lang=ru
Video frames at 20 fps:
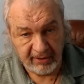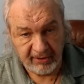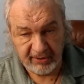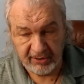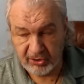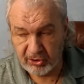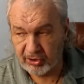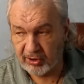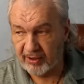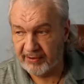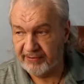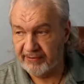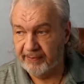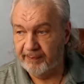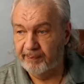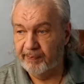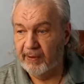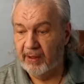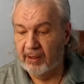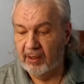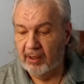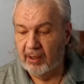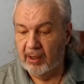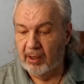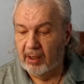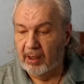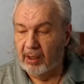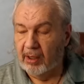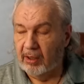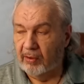сейчас.
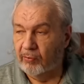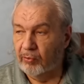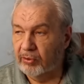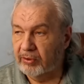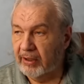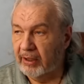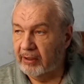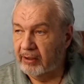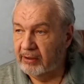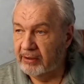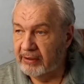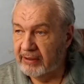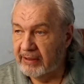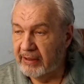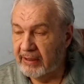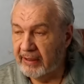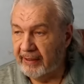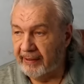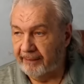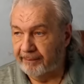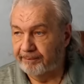И вот когда